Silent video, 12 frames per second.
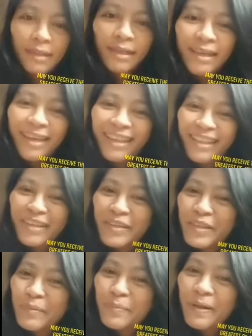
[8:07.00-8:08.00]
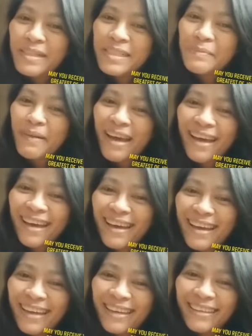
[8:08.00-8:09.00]
Hello Dimples
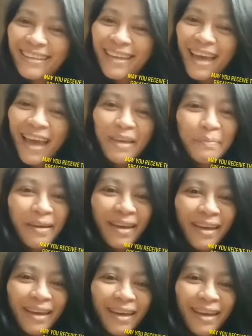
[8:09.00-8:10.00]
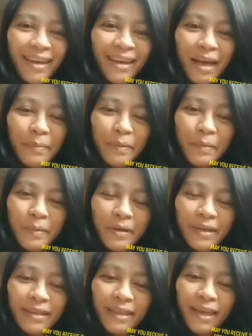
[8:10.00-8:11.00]
Vlog! Hi Be! Happy
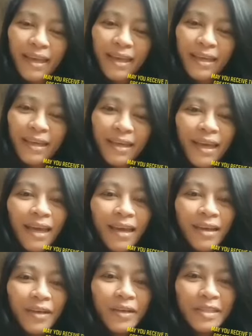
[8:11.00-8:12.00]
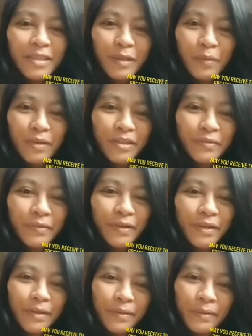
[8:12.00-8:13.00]
birthday! Here is a wish for
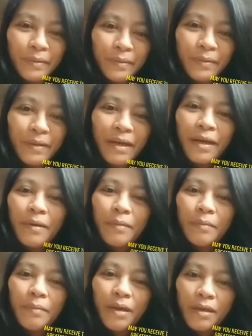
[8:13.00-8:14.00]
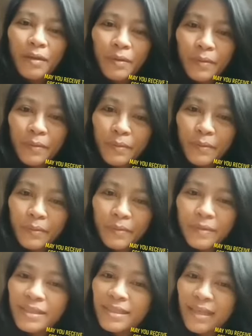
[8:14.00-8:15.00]
you. May you
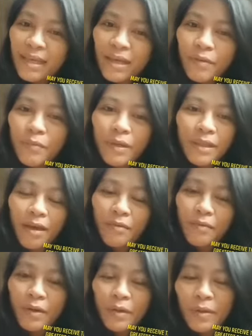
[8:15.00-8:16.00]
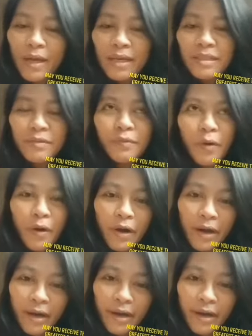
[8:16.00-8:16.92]
receive whatever you ask for.